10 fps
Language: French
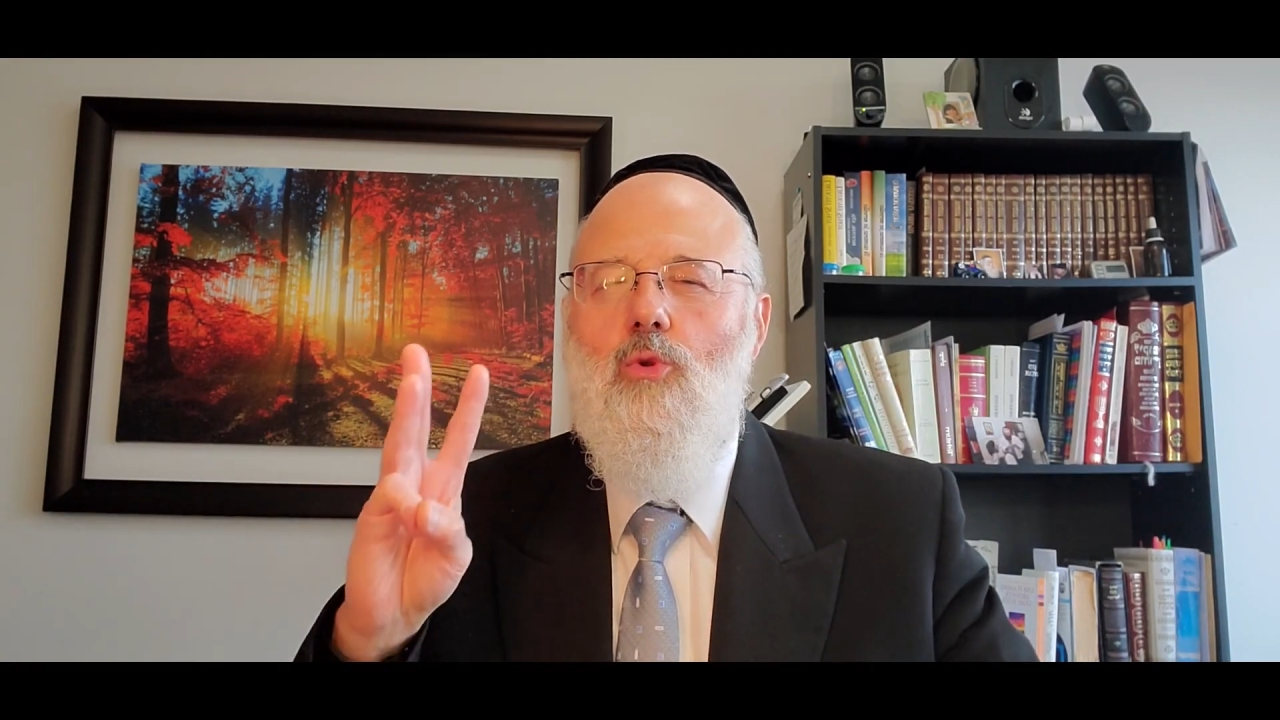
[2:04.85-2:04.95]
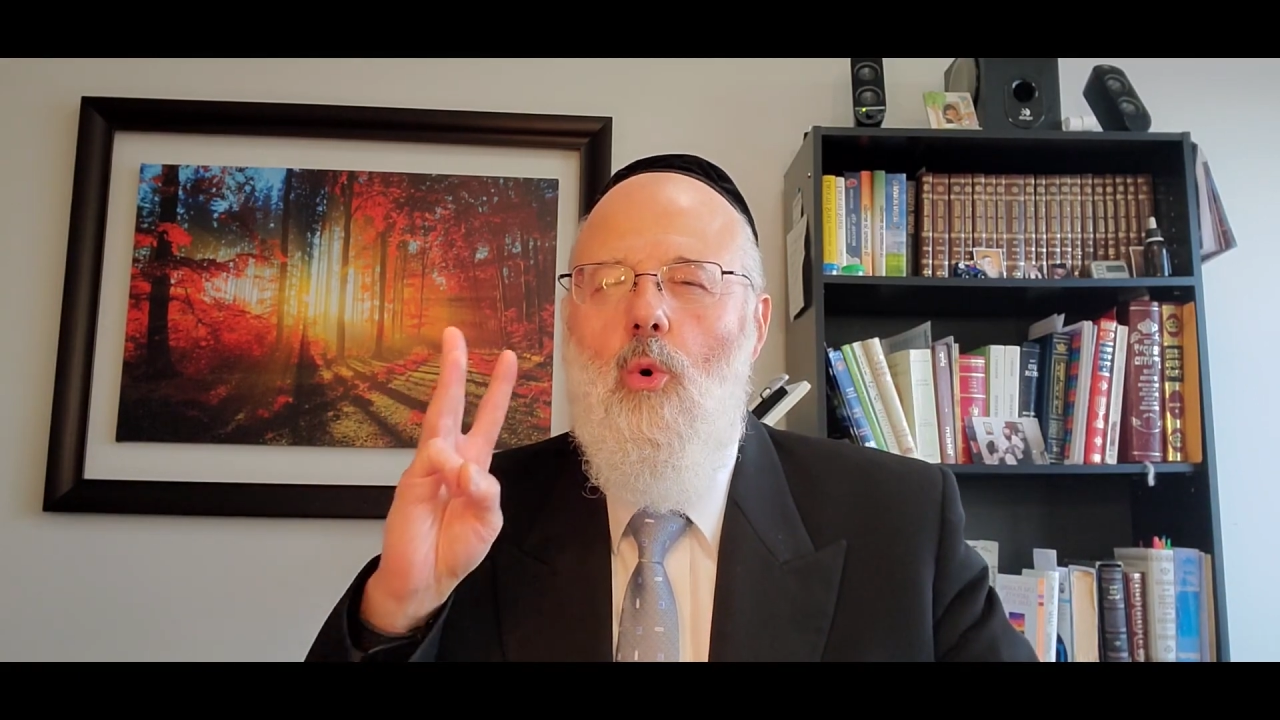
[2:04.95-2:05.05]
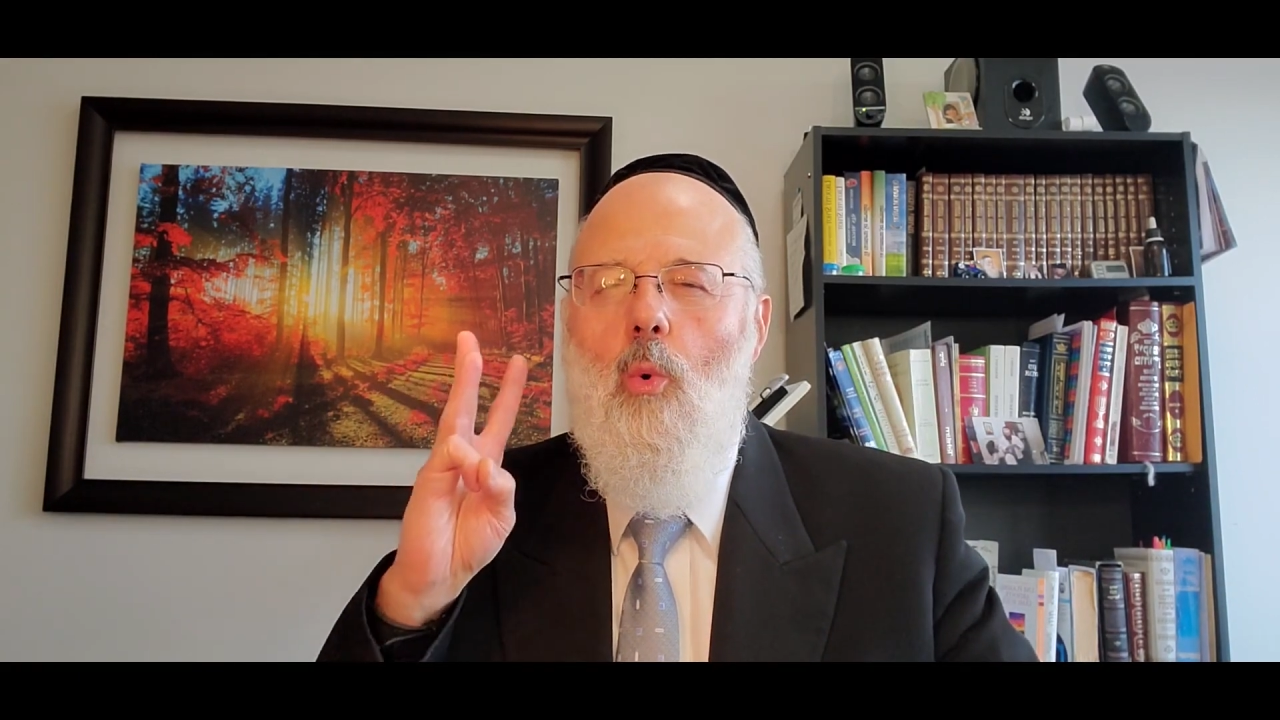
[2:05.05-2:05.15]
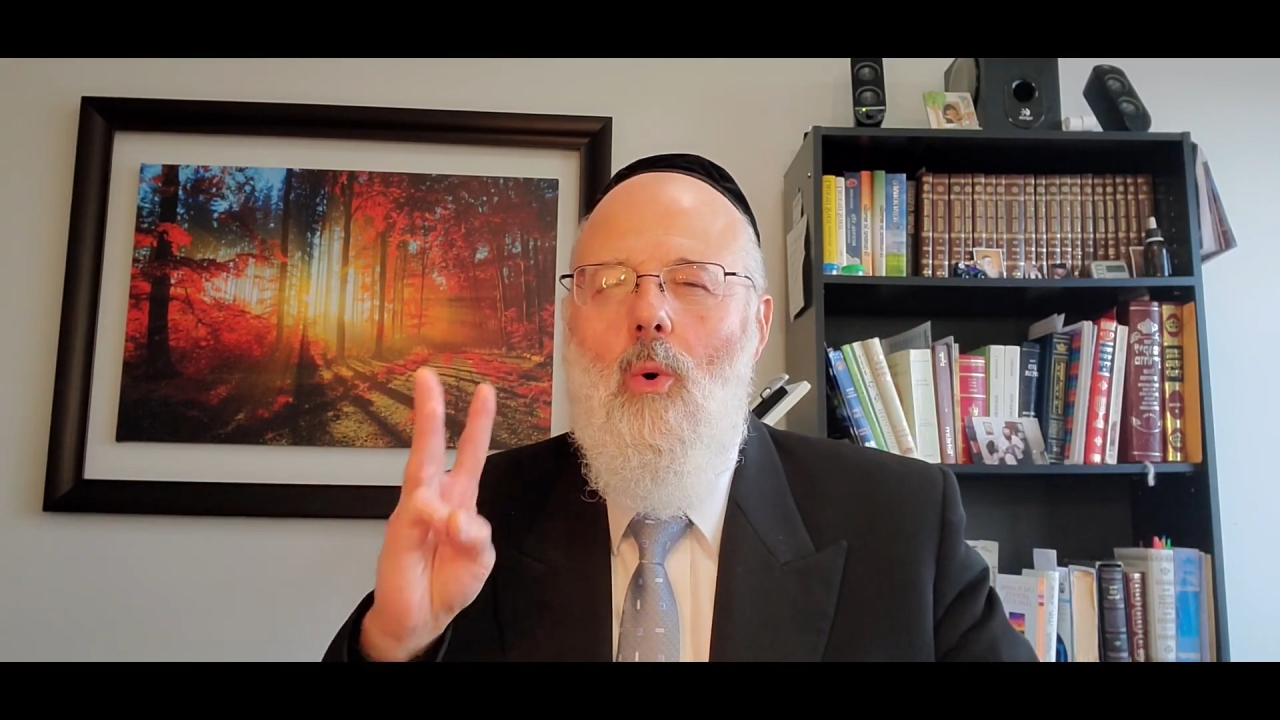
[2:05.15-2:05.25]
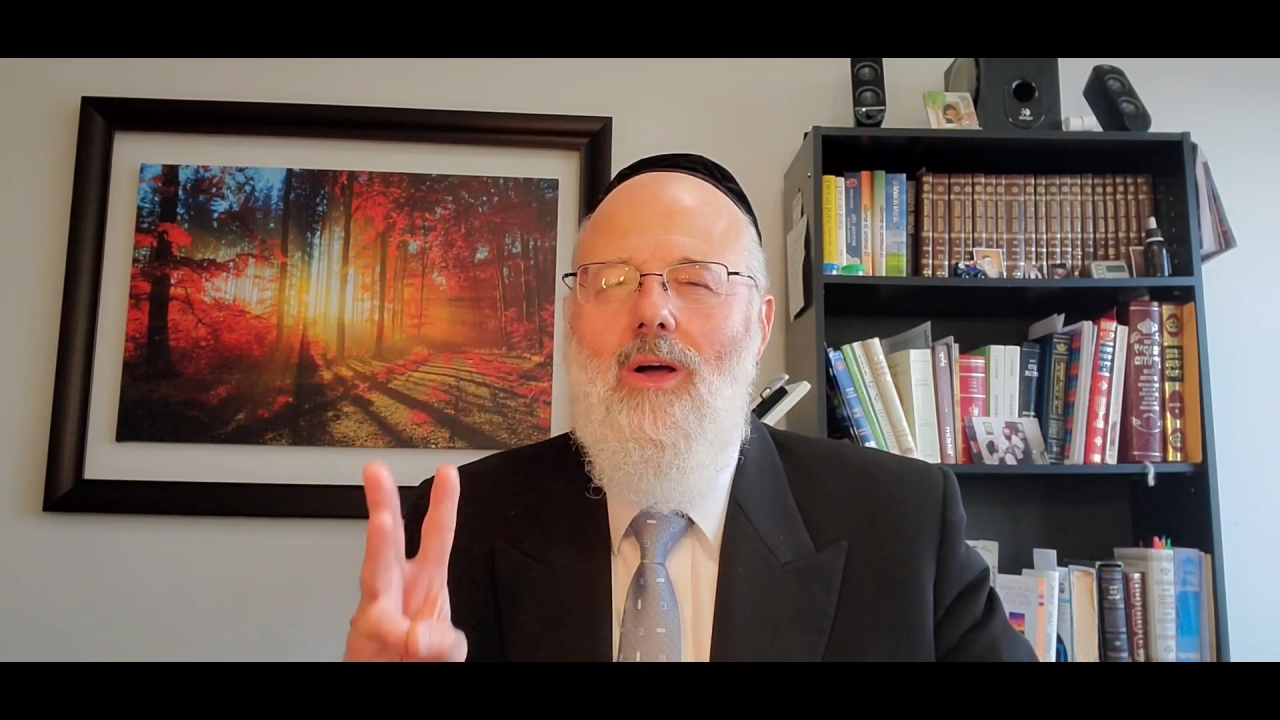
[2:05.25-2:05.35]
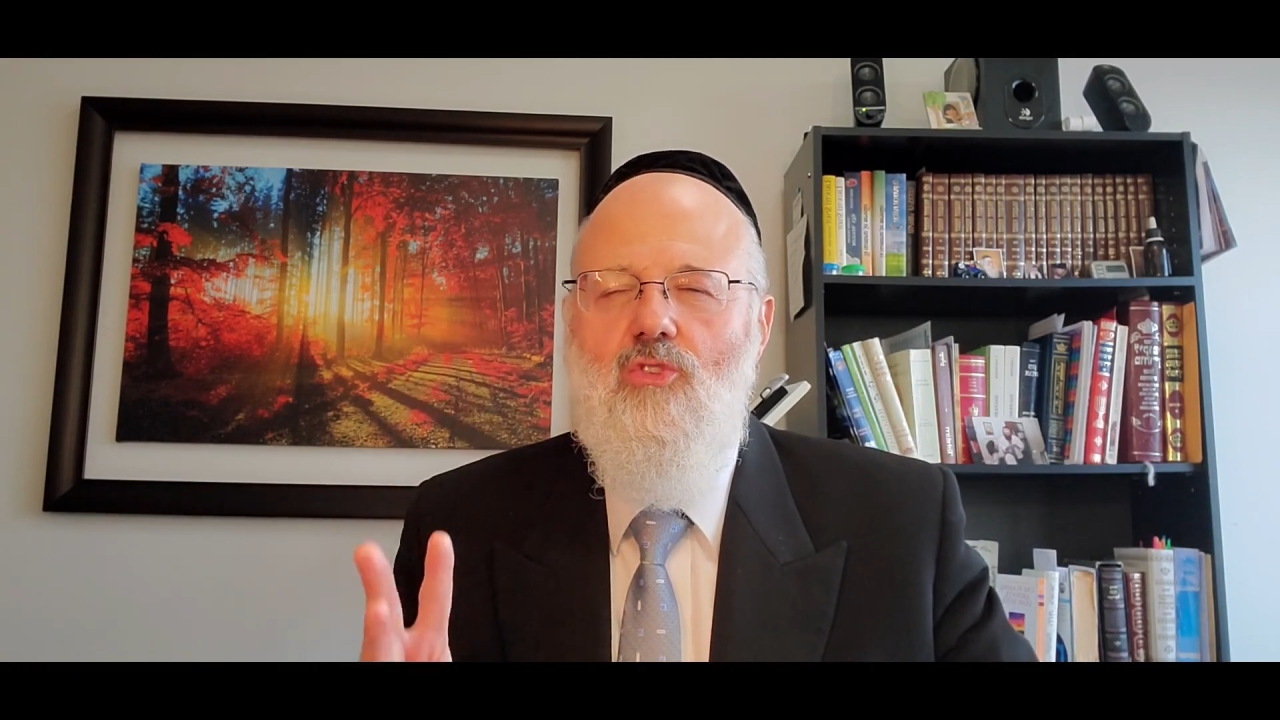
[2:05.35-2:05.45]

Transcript: trois